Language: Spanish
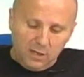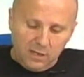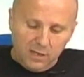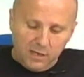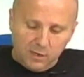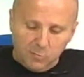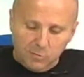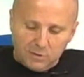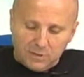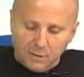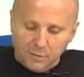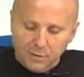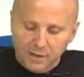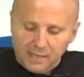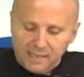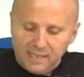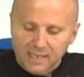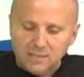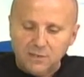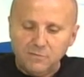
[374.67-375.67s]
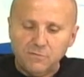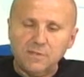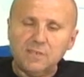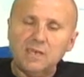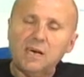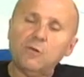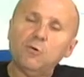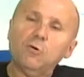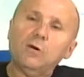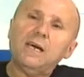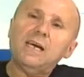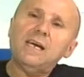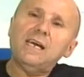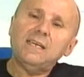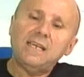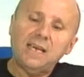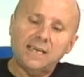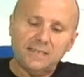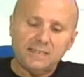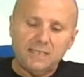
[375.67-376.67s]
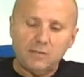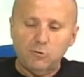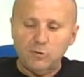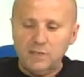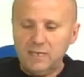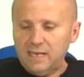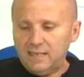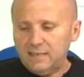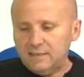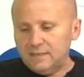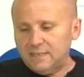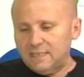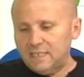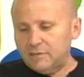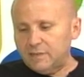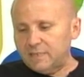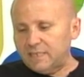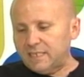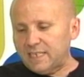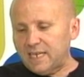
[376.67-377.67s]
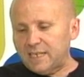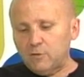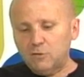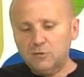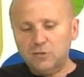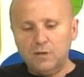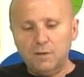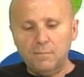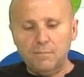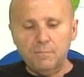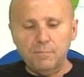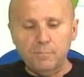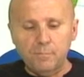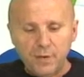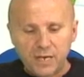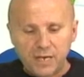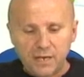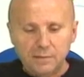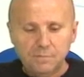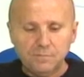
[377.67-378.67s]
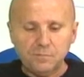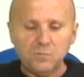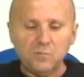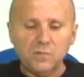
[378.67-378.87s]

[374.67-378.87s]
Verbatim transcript: eh, como tercer clasificado en la categoría de veteranos B.